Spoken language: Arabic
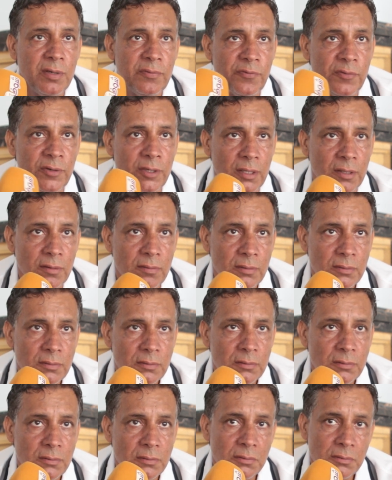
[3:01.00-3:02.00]
با فير
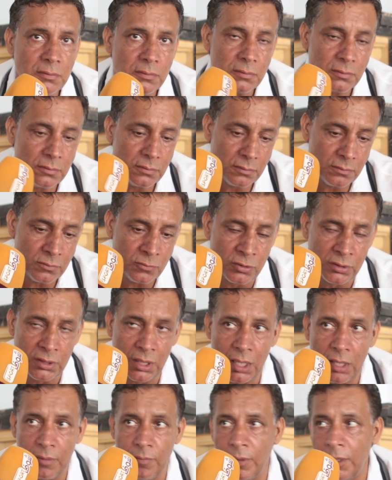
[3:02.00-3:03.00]

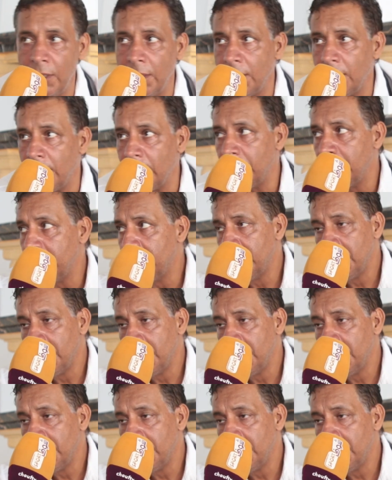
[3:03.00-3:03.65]
مدرب اللي